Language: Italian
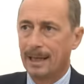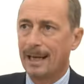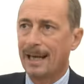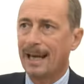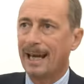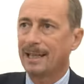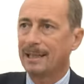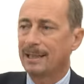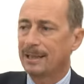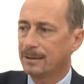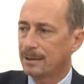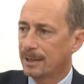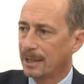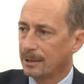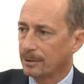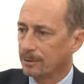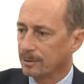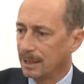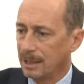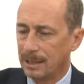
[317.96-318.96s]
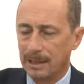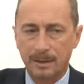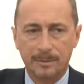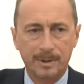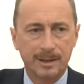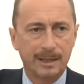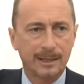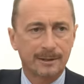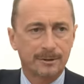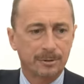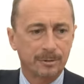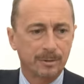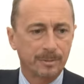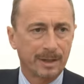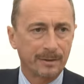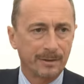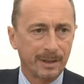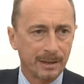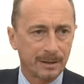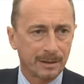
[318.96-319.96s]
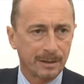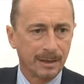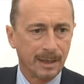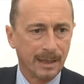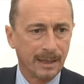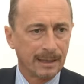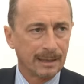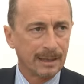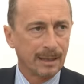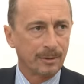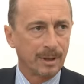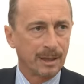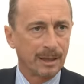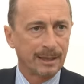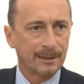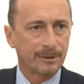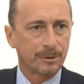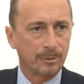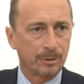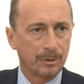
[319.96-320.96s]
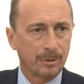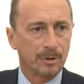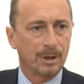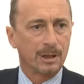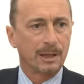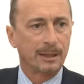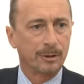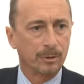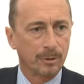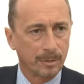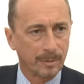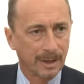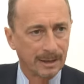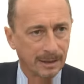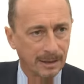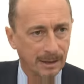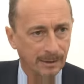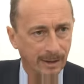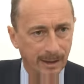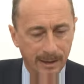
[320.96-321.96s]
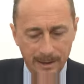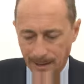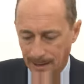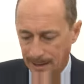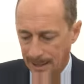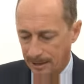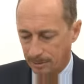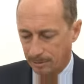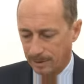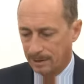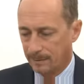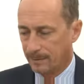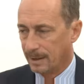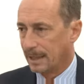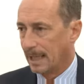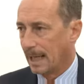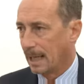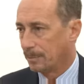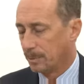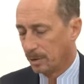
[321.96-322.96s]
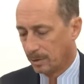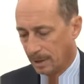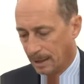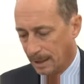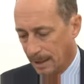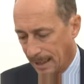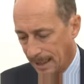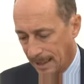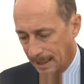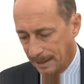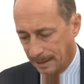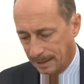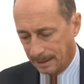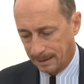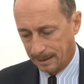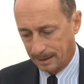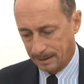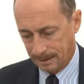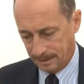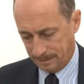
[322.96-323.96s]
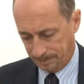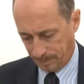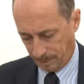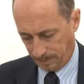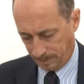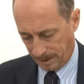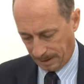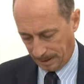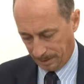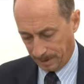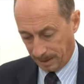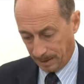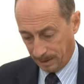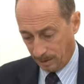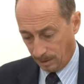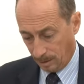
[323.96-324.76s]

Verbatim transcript: e all'interno dei limiti che sono previsti da quelle che sono le normative e qui veniamo al uh, problema.